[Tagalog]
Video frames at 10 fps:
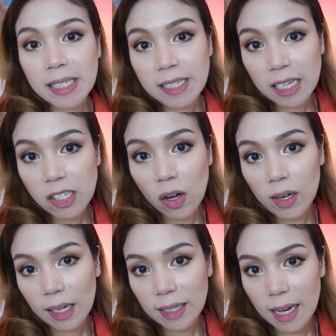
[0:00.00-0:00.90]
Magsi 6
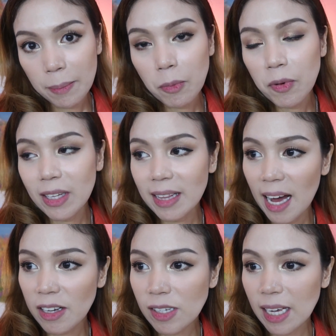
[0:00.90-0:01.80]
o'clock na, pupunta
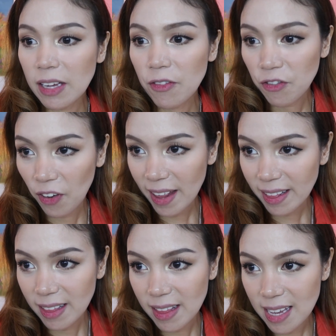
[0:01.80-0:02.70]
tayo sa event
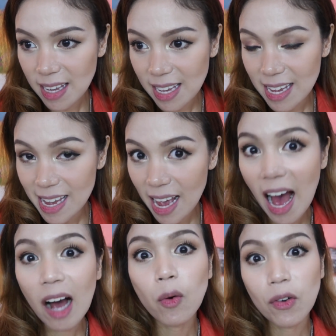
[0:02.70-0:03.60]
ni
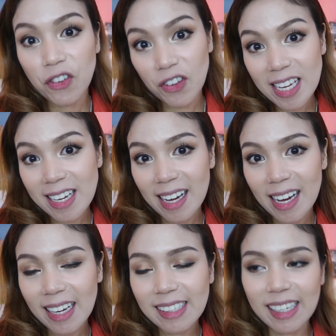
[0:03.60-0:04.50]

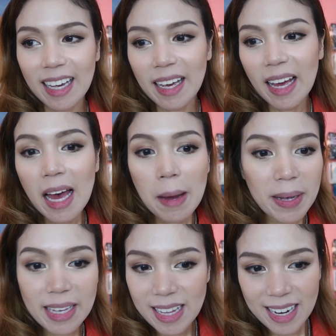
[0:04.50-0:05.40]
Aquafina kasi
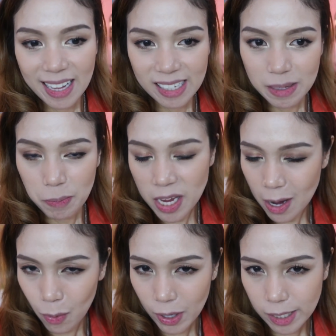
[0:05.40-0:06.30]
may natin si
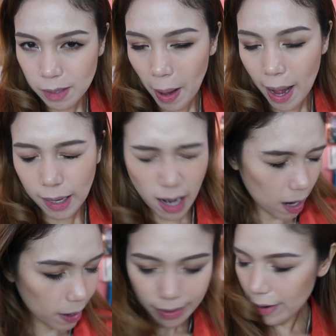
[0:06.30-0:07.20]
Pia Words back
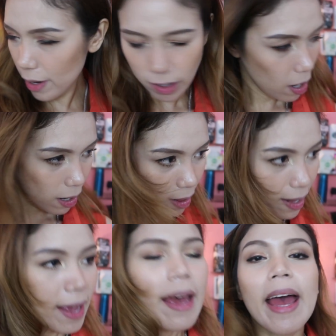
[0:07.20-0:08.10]

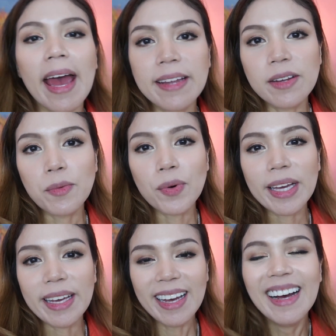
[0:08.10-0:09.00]

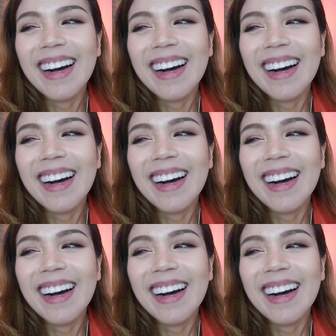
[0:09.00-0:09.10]
anyway.